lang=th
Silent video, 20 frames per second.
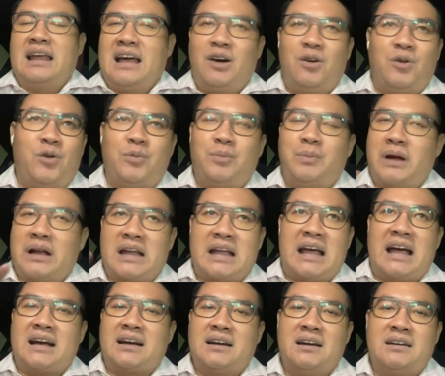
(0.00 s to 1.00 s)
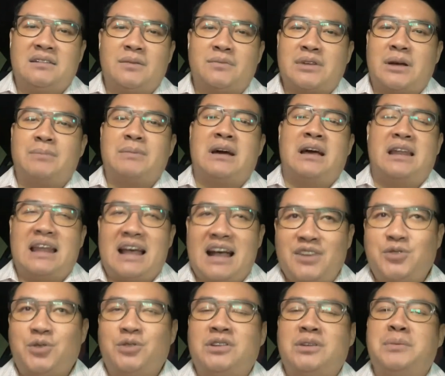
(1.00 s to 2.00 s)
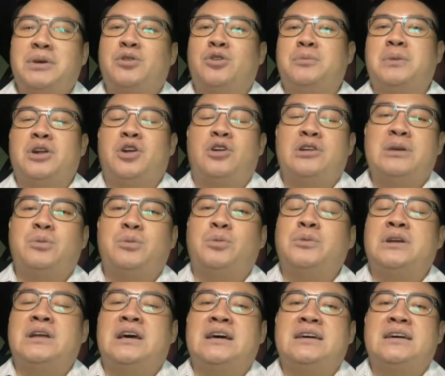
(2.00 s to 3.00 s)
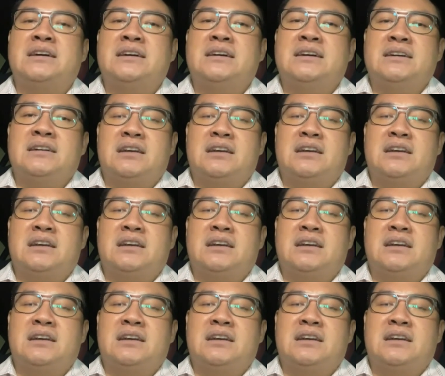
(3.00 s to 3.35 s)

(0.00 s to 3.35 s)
แล้วปัญหาคือซ้ำๆการล่าสุดยังมีคนมาร้องเรียนผมอยู่แล้ว